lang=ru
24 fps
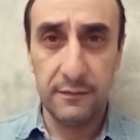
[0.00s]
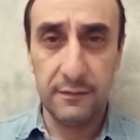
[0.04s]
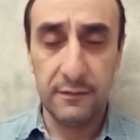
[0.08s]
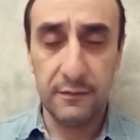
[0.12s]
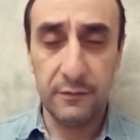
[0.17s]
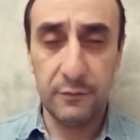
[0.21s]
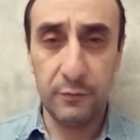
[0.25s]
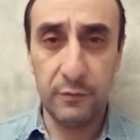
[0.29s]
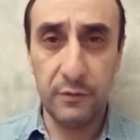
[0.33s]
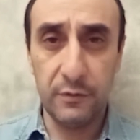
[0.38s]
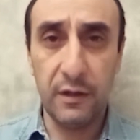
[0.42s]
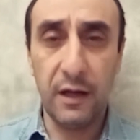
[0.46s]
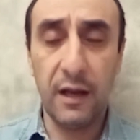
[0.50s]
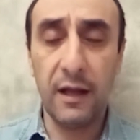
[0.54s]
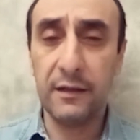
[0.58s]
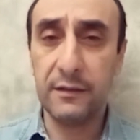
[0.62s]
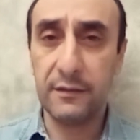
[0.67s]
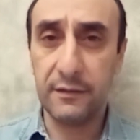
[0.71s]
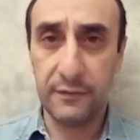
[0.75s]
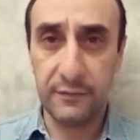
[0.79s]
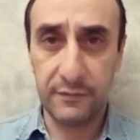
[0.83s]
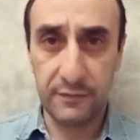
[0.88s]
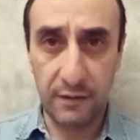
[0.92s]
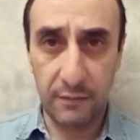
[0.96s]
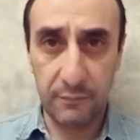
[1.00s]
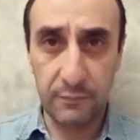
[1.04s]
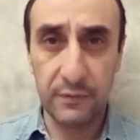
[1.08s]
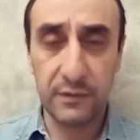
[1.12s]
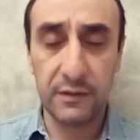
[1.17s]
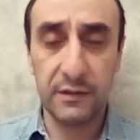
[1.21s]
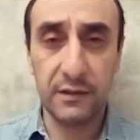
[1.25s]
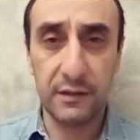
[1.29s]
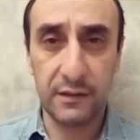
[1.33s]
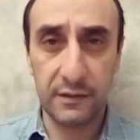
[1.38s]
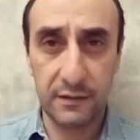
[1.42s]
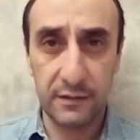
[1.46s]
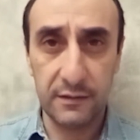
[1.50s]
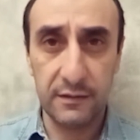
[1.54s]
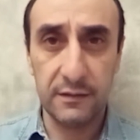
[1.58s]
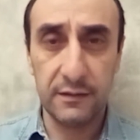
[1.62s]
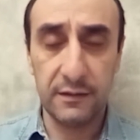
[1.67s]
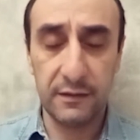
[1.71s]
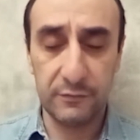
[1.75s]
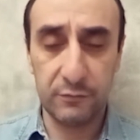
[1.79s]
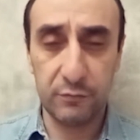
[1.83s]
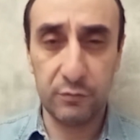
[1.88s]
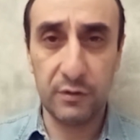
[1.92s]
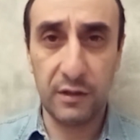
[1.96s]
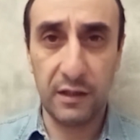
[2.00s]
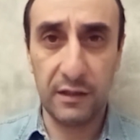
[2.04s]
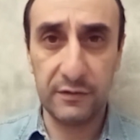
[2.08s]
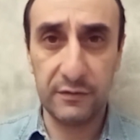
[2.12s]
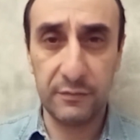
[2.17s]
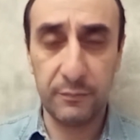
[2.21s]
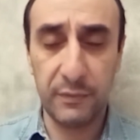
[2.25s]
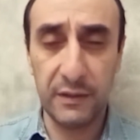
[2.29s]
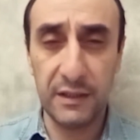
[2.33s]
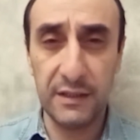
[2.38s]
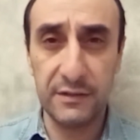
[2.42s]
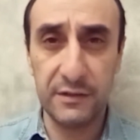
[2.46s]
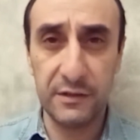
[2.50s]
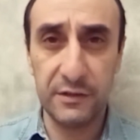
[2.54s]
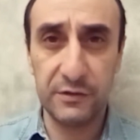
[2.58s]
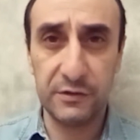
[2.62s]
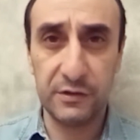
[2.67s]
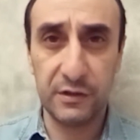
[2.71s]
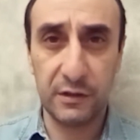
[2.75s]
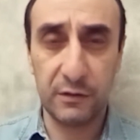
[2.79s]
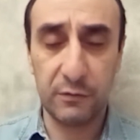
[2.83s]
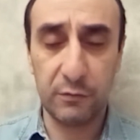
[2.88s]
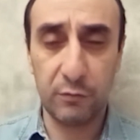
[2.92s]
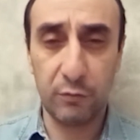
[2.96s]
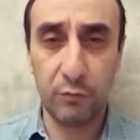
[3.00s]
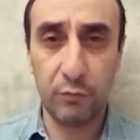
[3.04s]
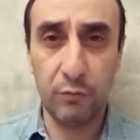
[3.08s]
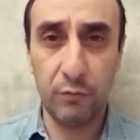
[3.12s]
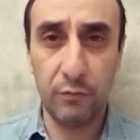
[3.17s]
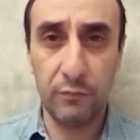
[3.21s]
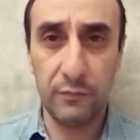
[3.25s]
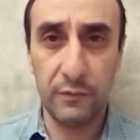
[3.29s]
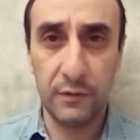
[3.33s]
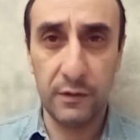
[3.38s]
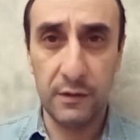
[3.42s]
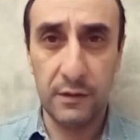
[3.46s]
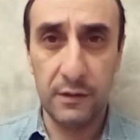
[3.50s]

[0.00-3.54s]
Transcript: но и ряд западных государств и политических кругов,